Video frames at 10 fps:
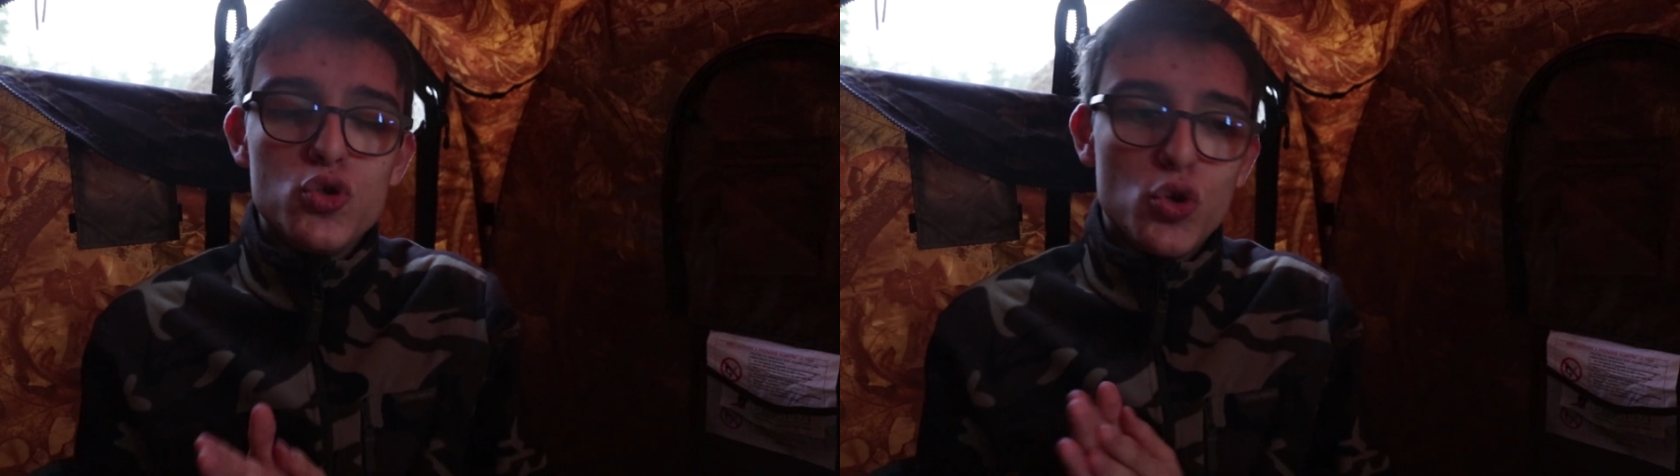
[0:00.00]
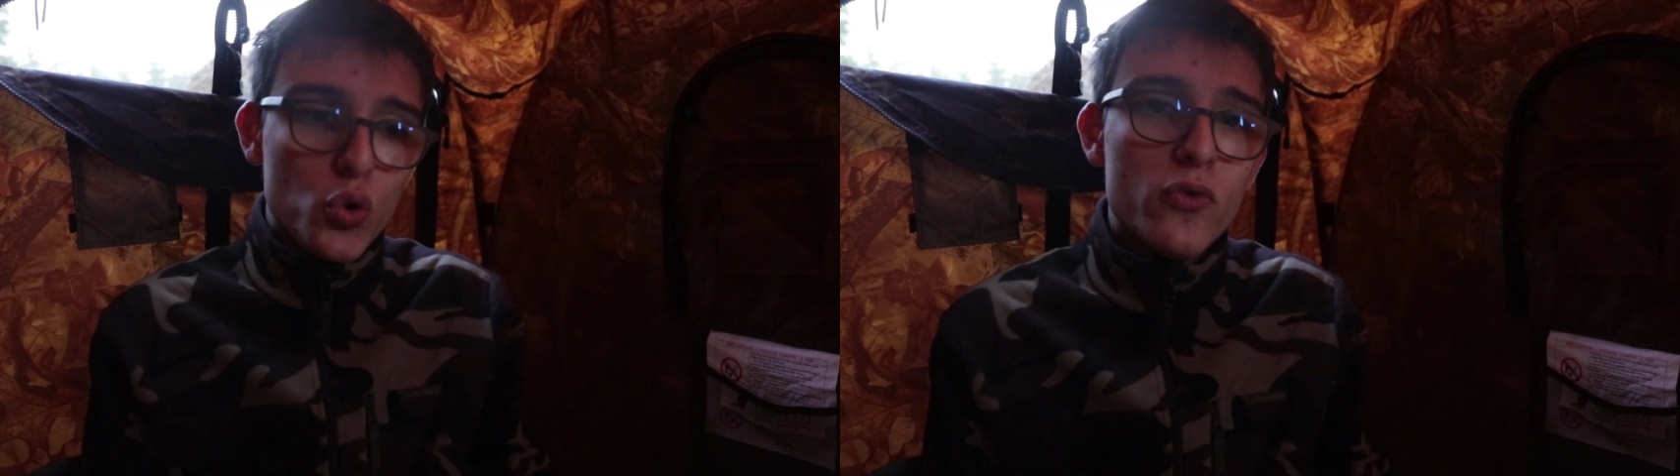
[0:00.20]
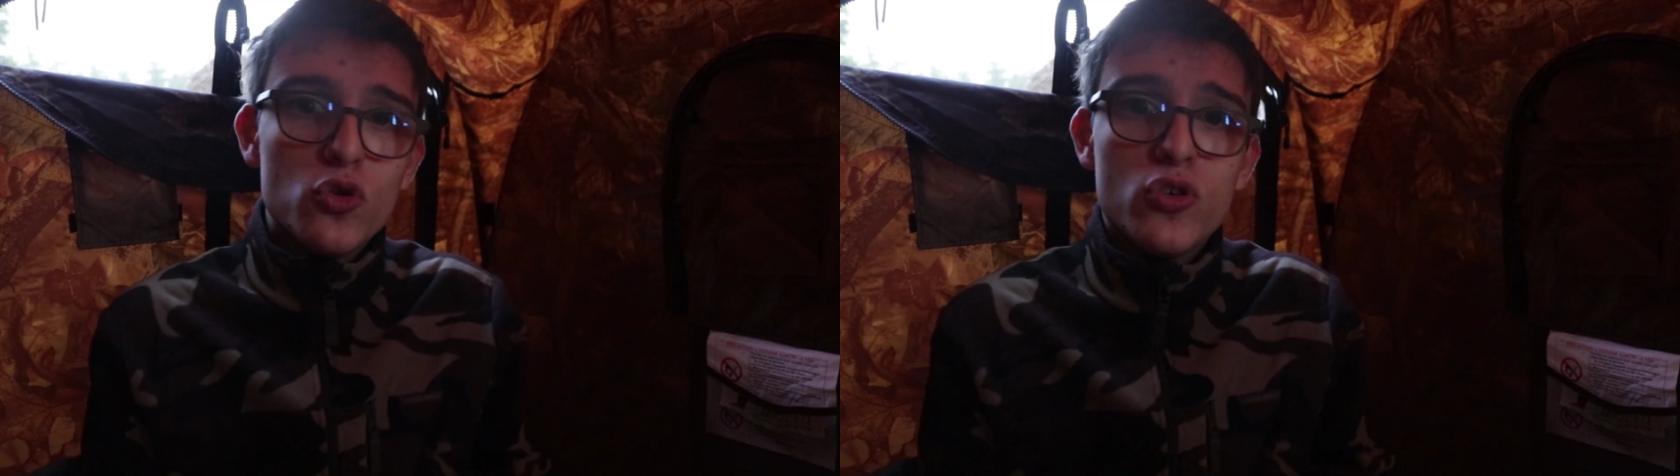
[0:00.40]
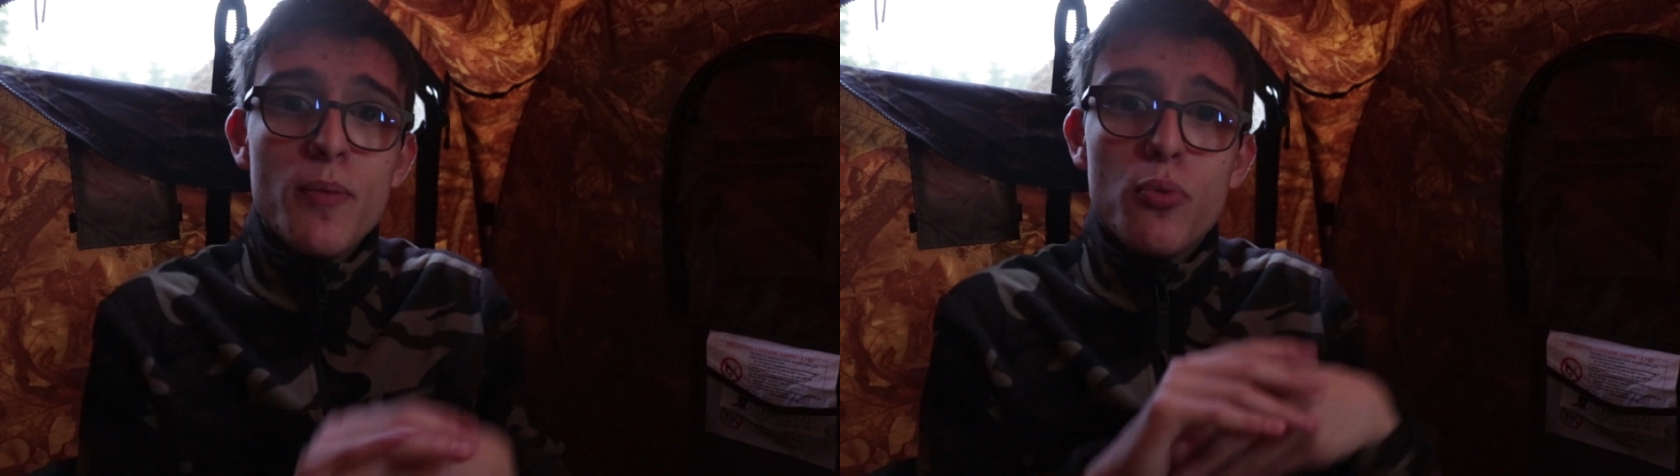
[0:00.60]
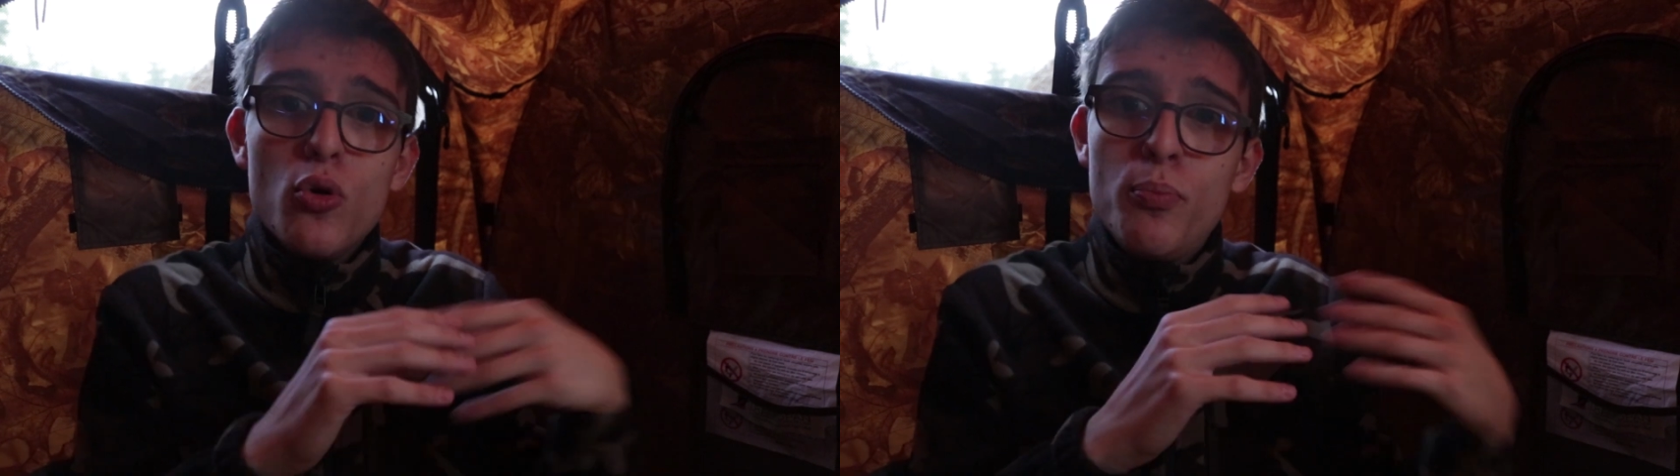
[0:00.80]
je trouve en tout
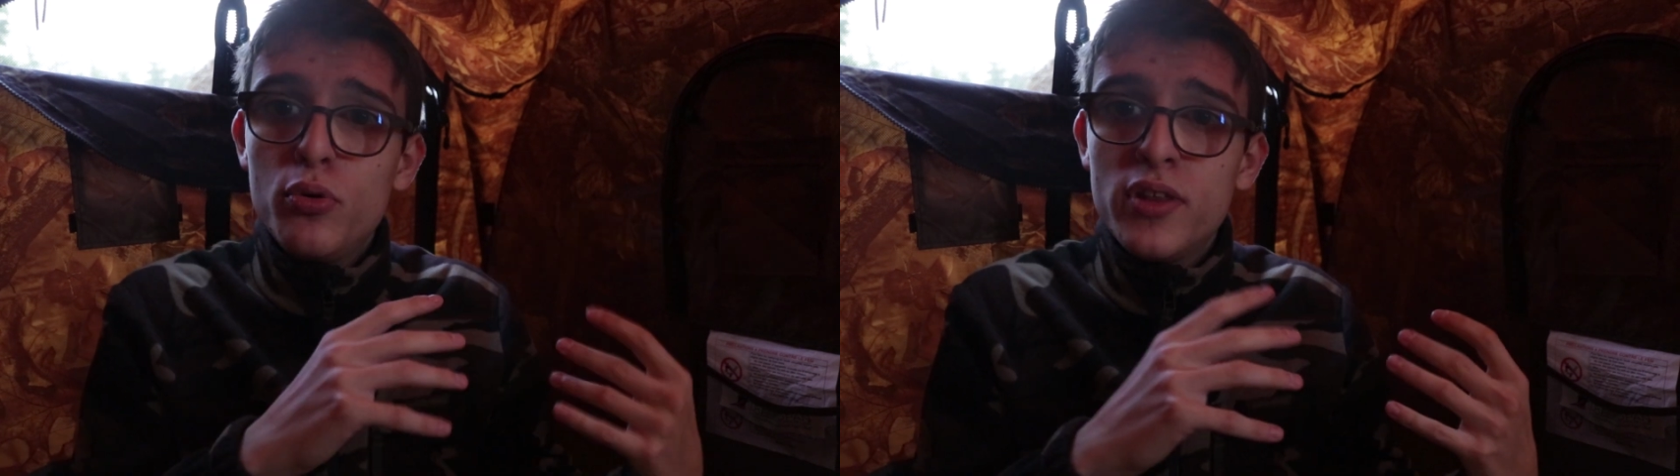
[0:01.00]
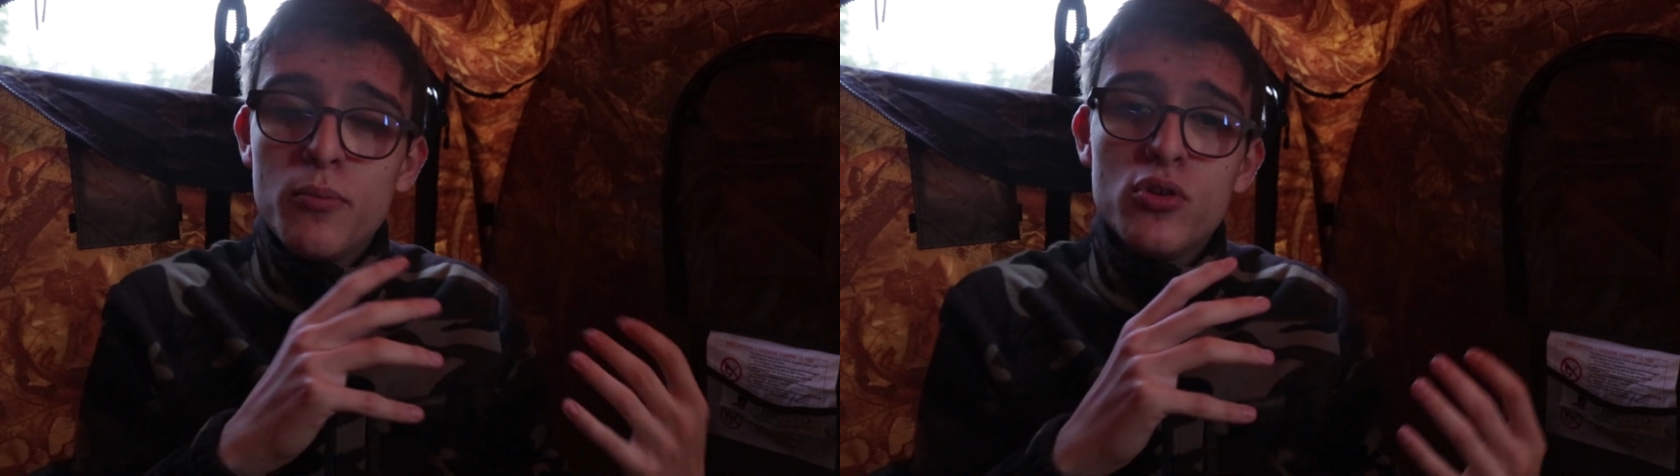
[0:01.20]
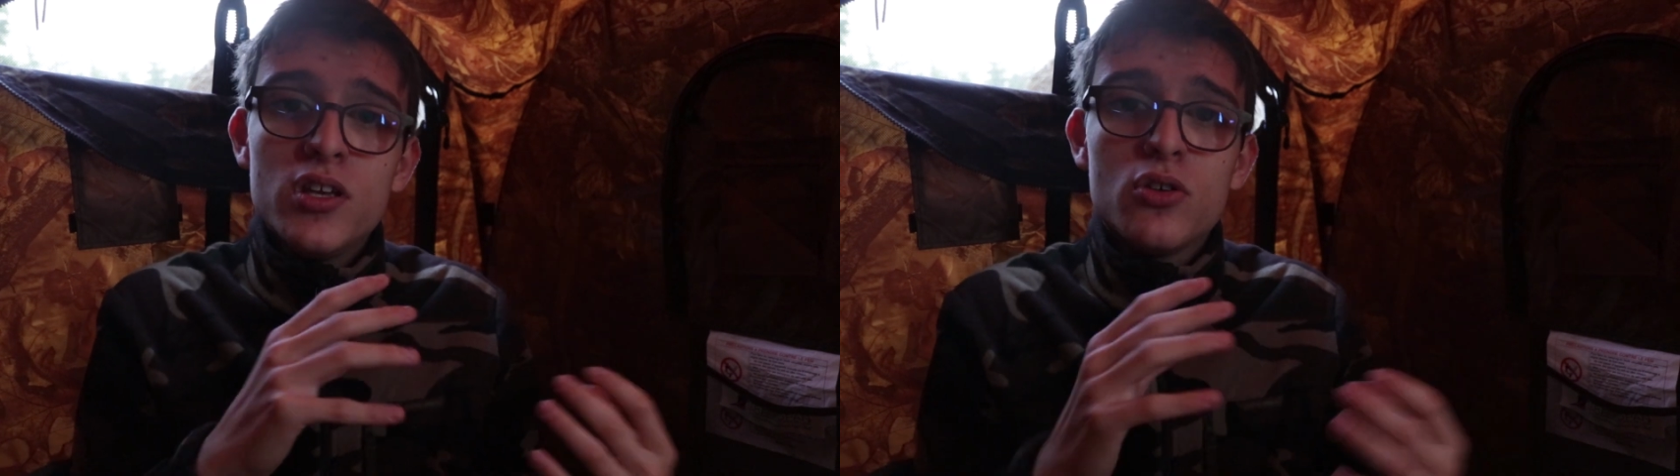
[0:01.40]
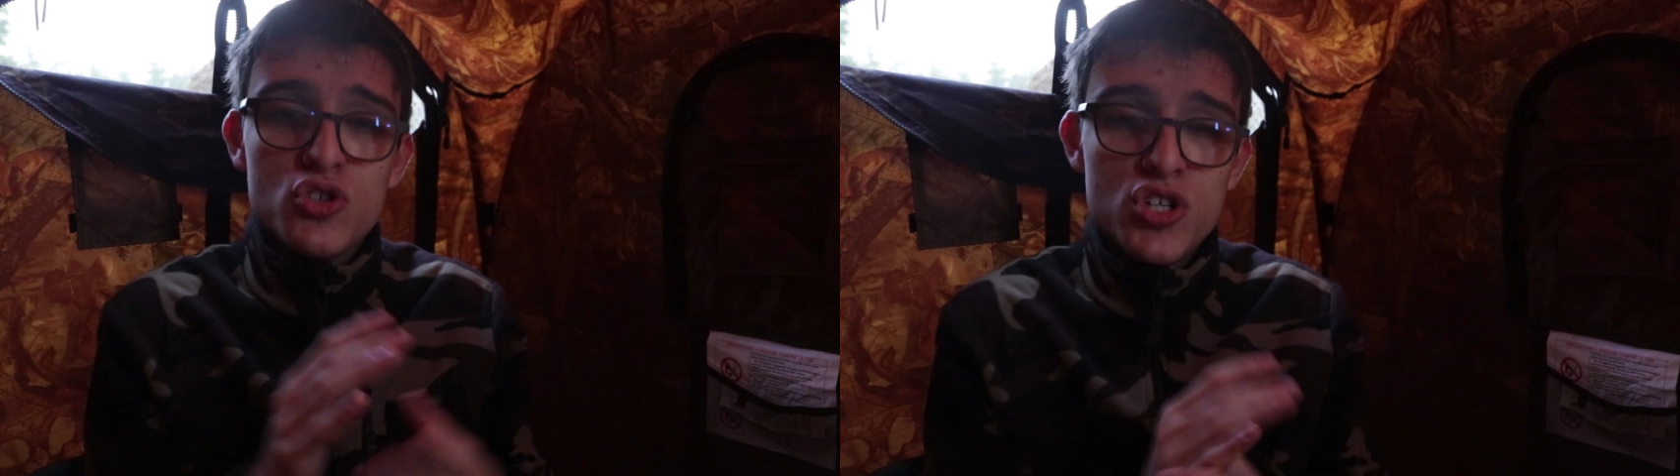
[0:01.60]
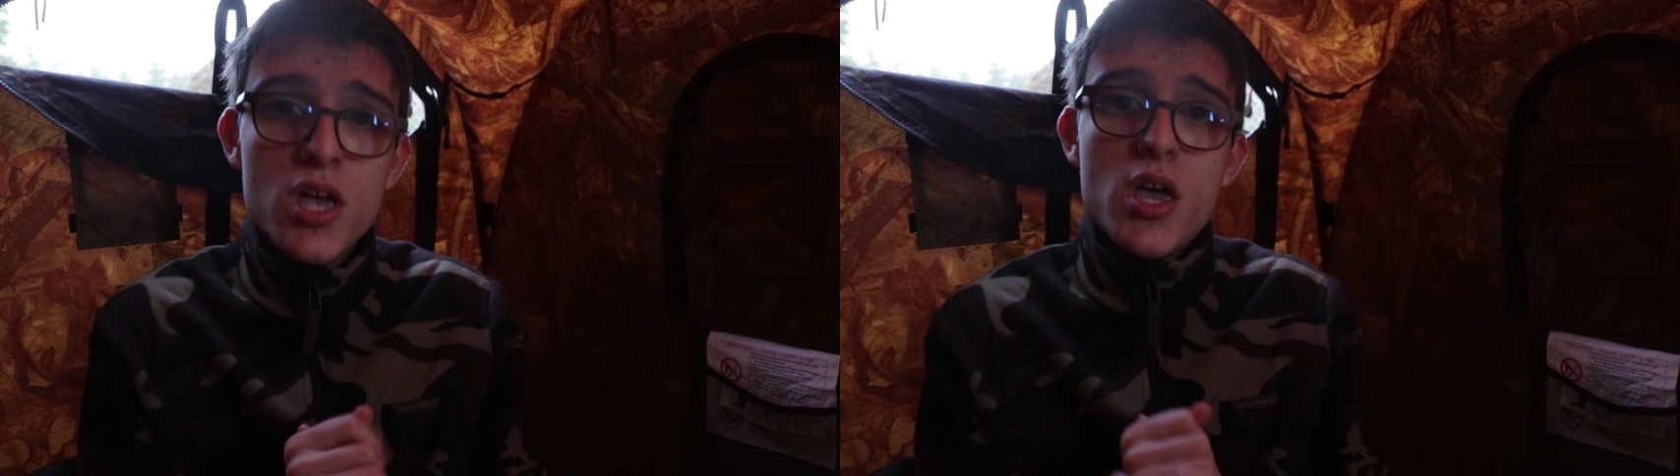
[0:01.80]
cas pour le peu d'abonnés
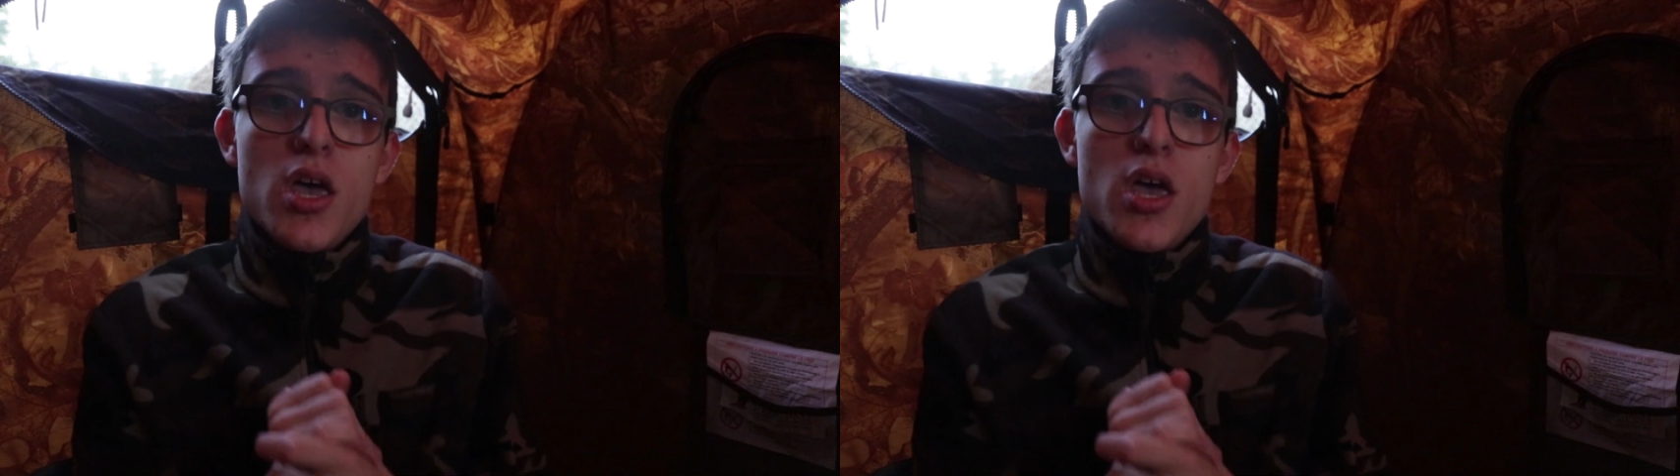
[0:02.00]
que j'ai.